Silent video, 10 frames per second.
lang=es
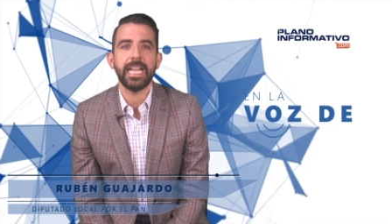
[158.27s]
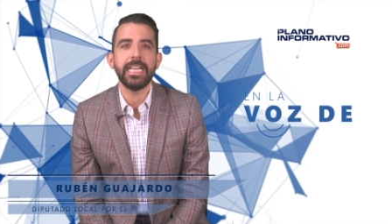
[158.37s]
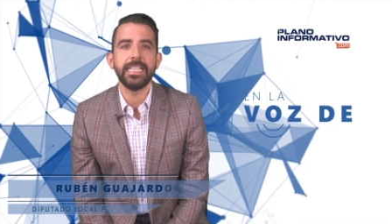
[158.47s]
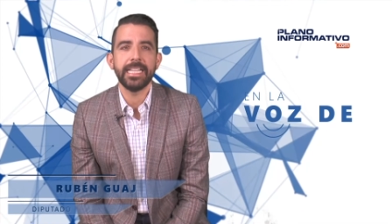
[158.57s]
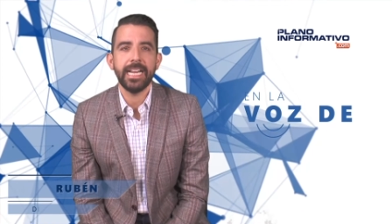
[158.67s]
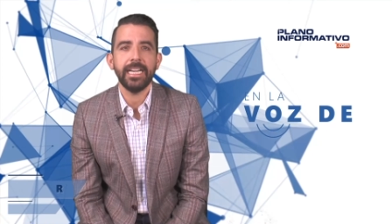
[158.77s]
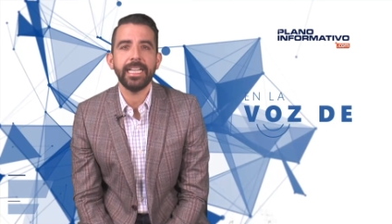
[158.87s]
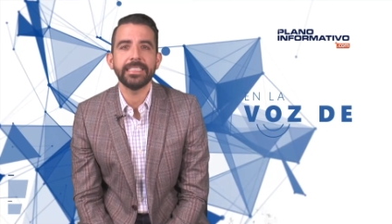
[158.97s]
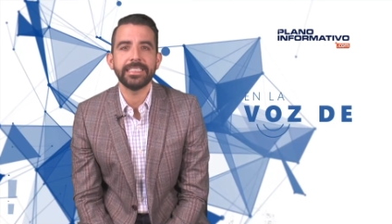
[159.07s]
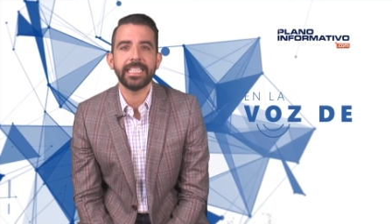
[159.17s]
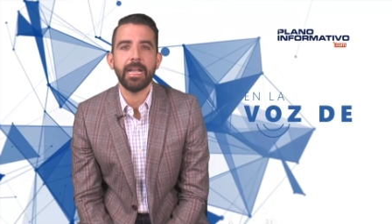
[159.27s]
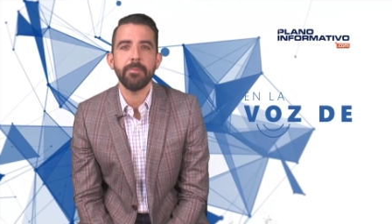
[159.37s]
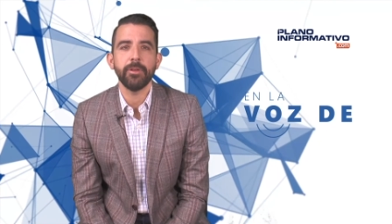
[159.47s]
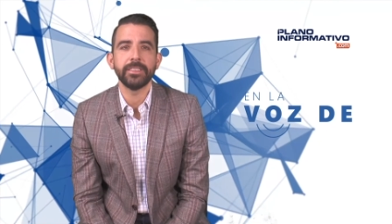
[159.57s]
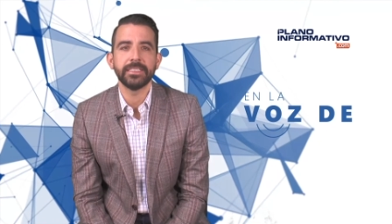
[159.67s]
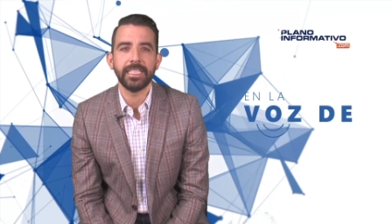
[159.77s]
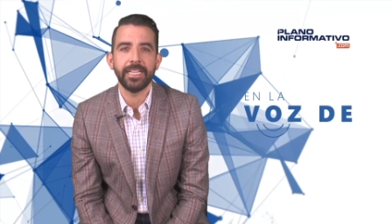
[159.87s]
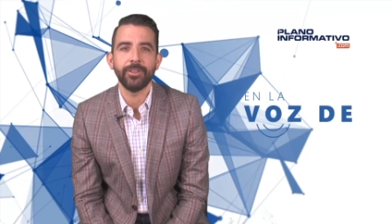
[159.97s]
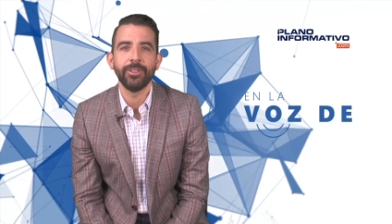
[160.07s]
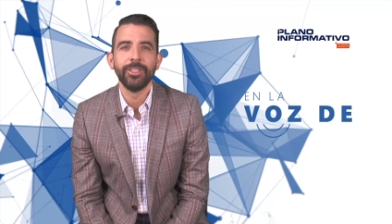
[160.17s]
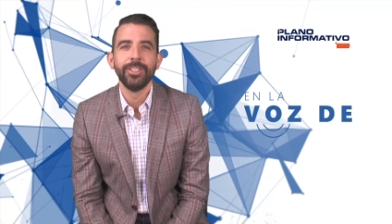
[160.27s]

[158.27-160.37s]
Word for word: a liderar este cambio necesario.